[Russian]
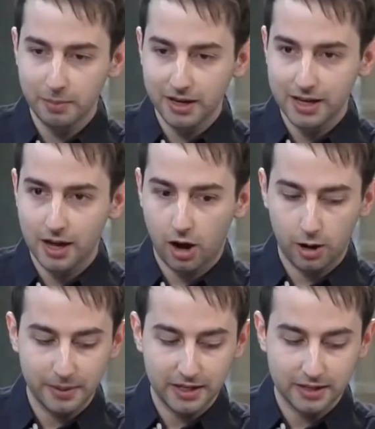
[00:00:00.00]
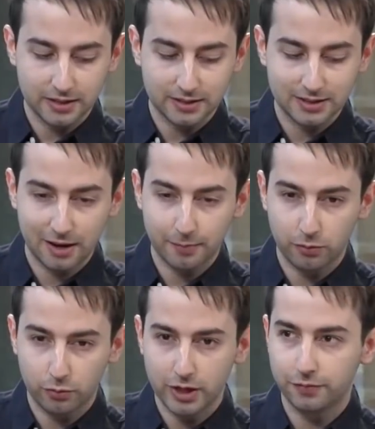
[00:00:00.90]
пересмотрели свое
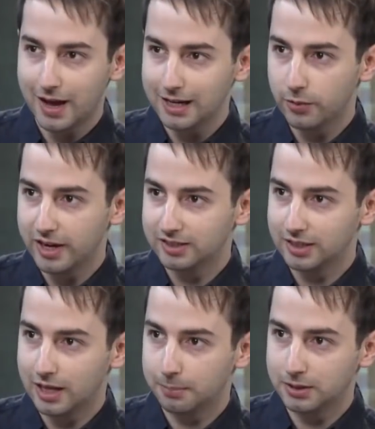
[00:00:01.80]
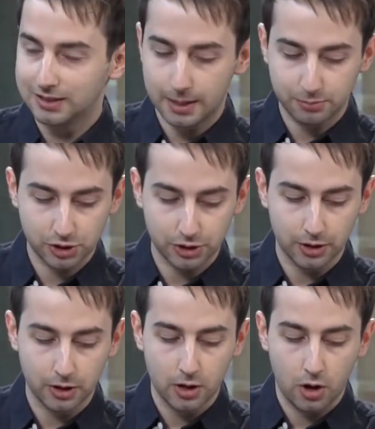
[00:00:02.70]
восприятие России после подписания
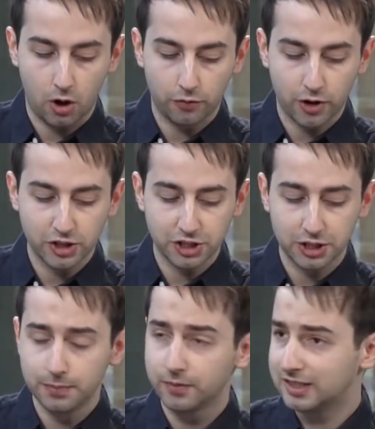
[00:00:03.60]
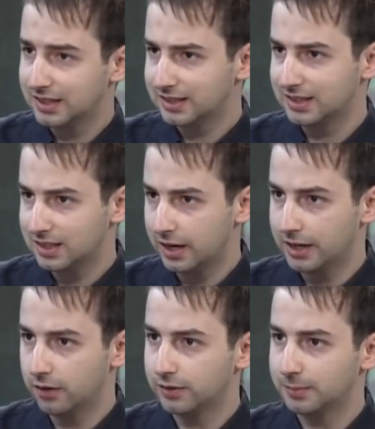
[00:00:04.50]
соглашения о прекращении огня.
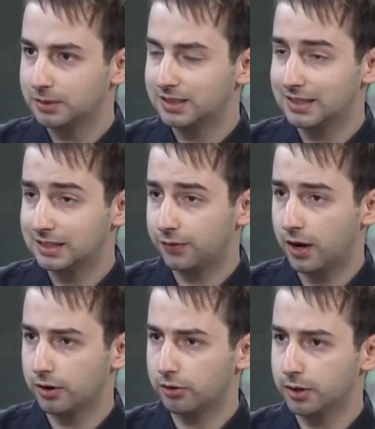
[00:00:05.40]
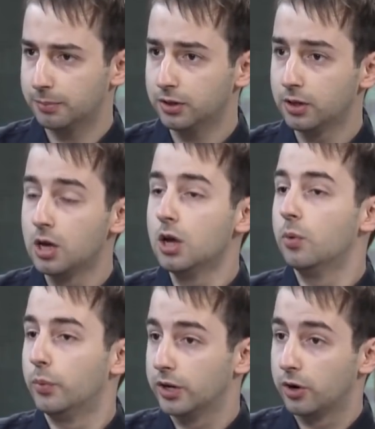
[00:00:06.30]
Мы знаем, что сейчас в Карабахе
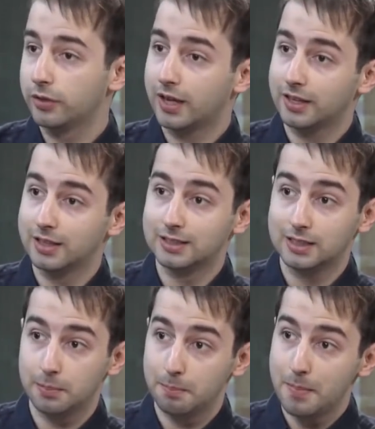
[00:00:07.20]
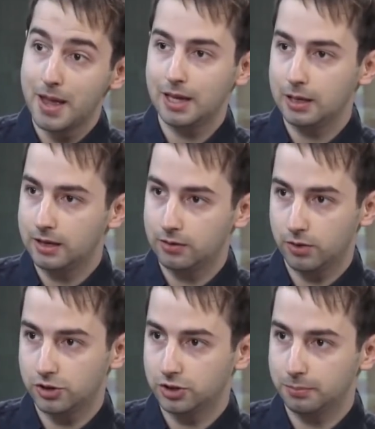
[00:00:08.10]
много российских миротворцев –
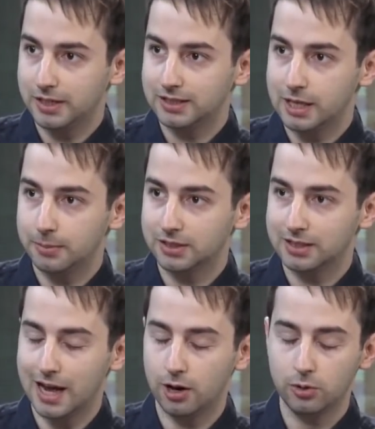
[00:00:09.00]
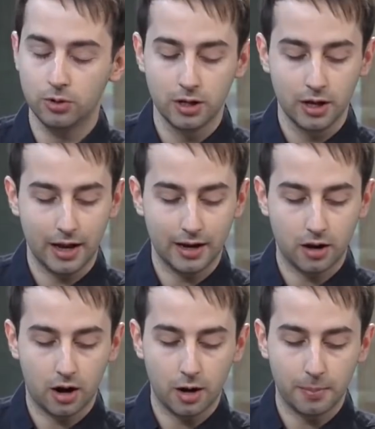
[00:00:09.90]
как вы думаете, как новому
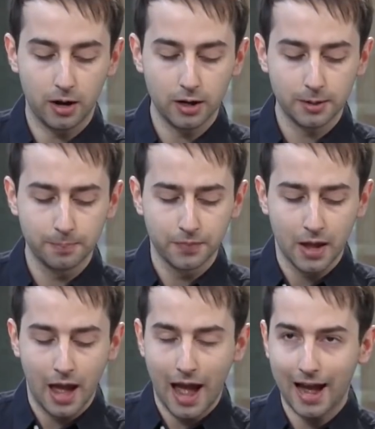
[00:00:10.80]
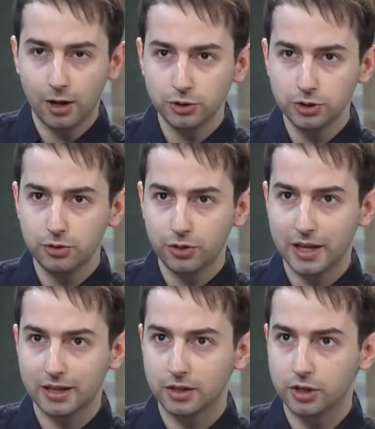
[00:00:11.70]
министру иностранных дел и новому
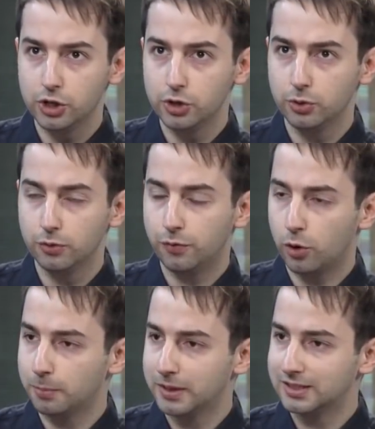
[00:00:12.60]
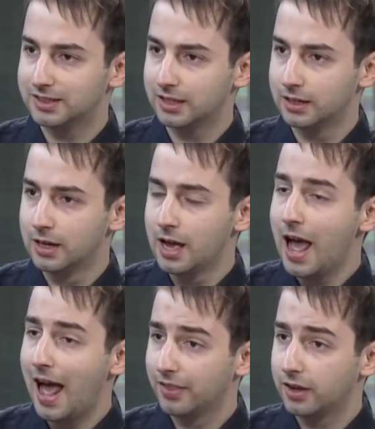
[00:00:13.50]
правительству Армении следует
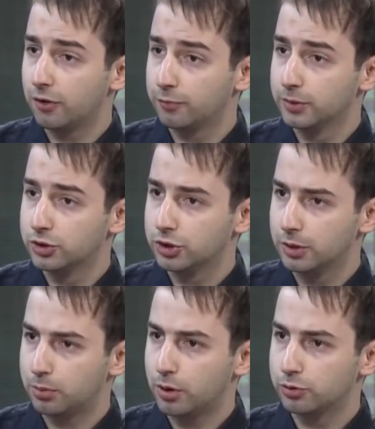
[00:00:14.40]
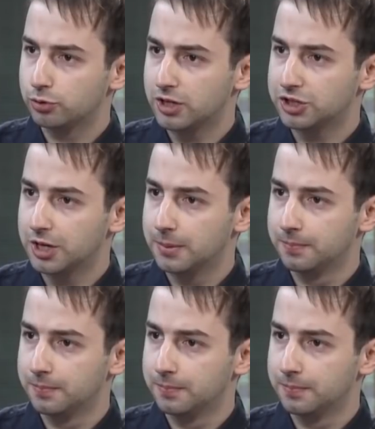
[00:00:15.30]
выстраивать отношения с Россией?